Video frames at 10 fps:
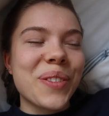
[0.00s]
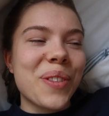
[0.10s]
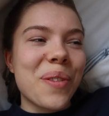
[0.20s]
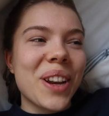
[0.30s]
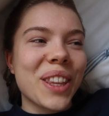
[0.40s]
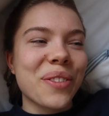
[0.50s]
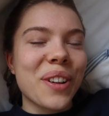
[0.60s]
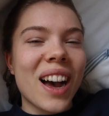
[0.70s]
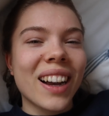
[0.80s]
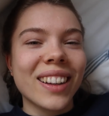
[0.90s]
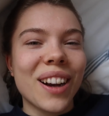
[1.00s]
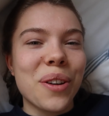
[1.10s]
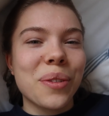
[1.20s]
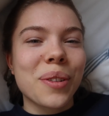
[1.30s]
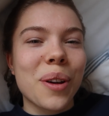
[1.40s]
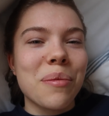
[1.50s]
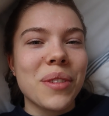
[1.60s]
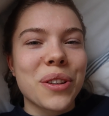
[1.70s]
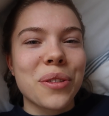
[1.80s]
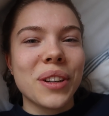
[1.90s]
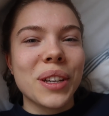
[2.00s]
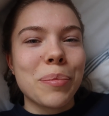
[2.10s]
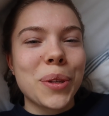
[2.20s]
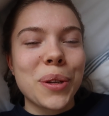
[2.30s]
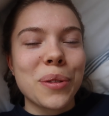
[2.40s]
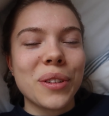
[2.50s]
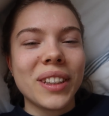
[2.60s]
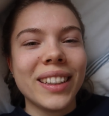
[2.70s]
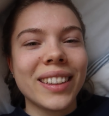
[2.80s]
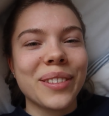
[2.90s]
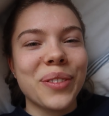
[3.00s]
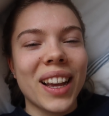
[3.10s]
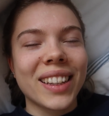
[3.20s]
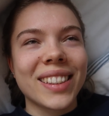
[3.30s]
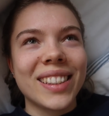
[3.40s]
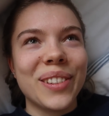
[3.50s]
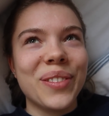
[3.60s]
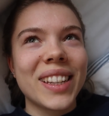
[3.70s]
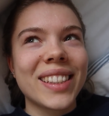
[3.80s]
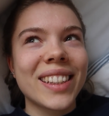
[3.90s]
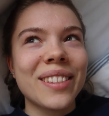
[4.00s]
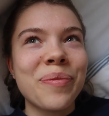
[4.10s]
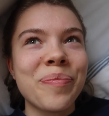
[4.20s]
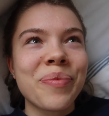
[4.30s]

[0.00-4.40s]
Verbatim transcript: Weil manche Fragen aufkommen. Ich studiere Psychologie im ersten Semester.